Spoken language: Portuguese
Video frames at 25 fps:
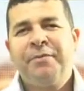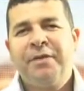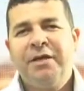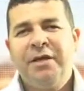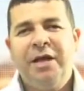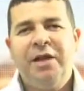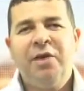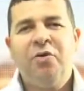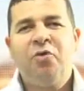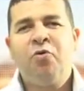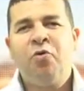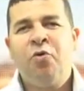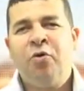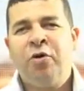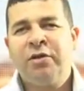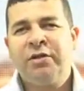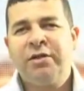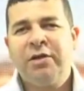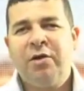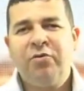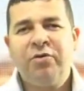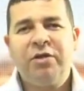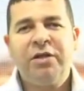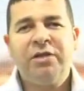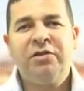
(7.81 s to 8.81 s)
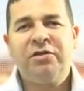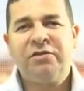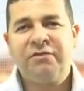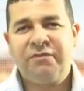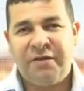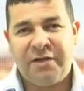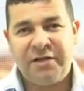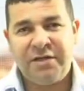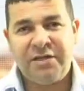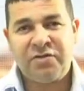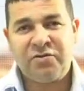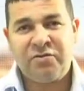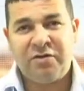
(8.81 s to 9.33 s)
e ele conta o que Deus
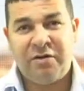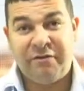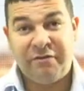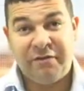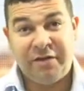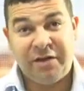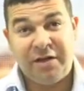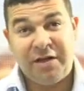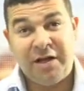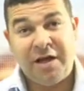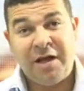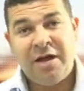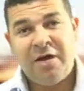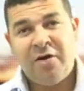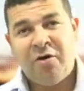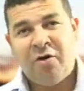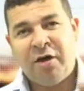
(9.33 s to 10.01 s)
fez em sua vida.